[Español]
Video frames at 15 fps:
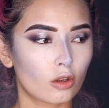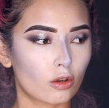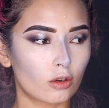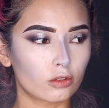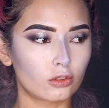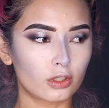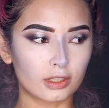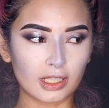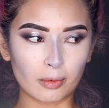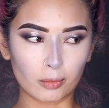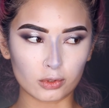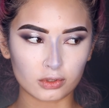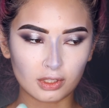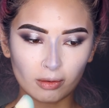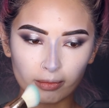
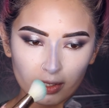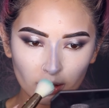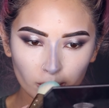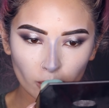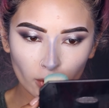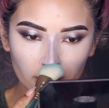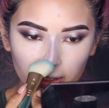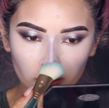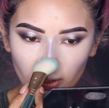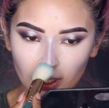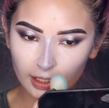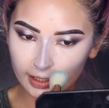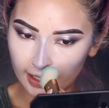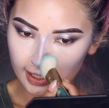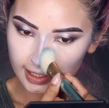Contorneamos también un poquito
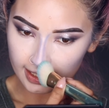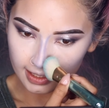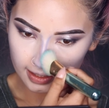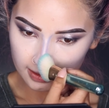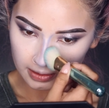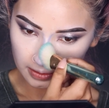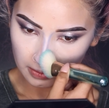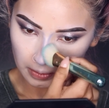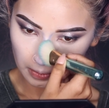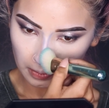la nariz.